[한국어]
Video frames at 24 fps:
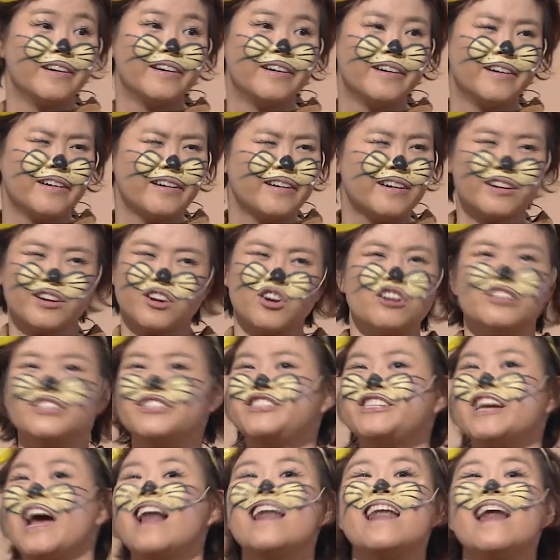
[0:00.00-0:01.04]
이거 이거
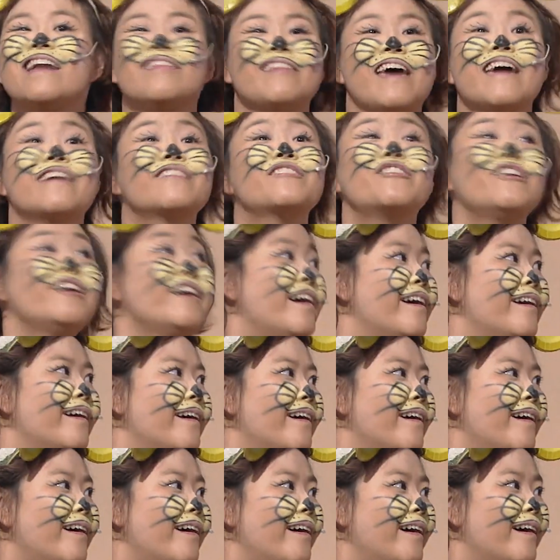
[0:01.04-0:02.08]
잘라낸 거야.
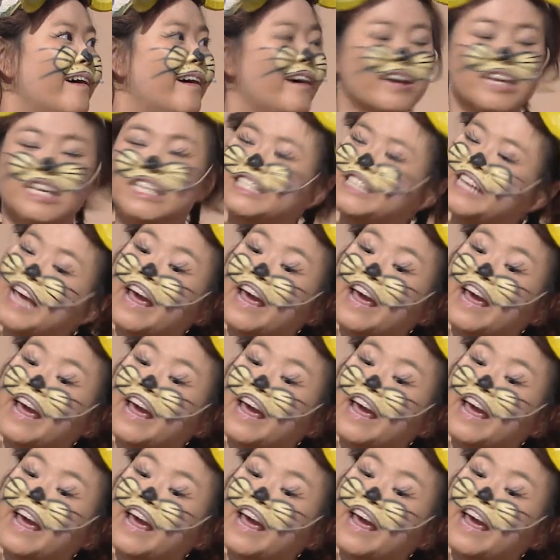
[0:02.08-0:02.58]
오! 이